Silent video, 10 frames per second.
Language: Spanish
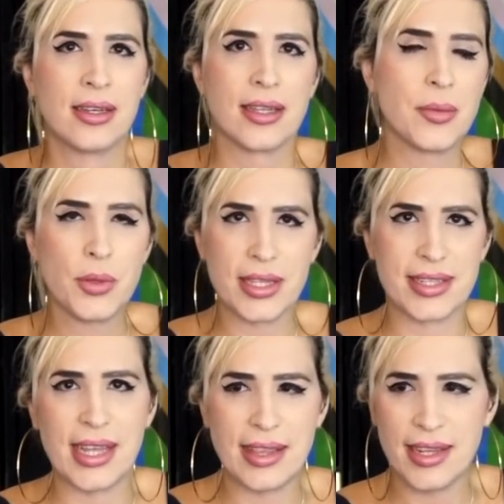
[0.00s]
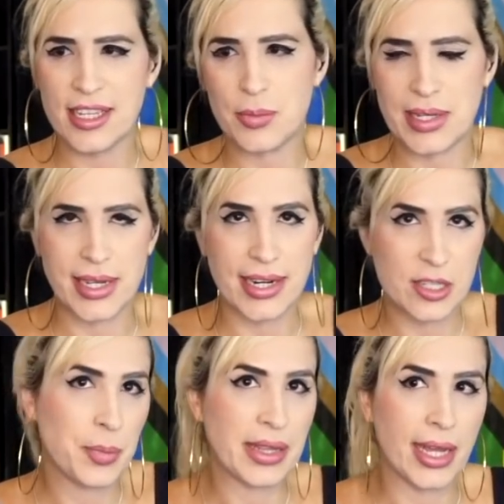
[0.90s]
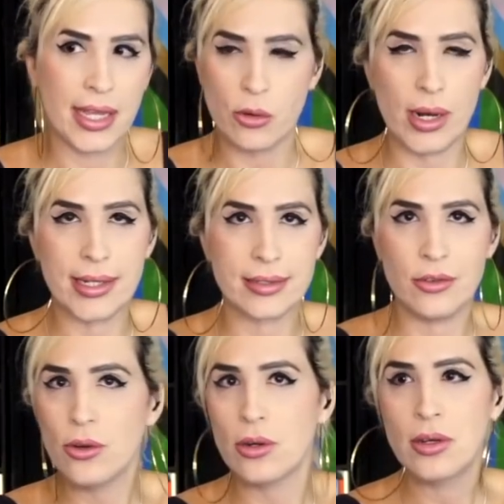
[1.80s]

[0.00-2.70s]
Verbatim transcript: qué tipo de estándares vas a respetar y cuáles no.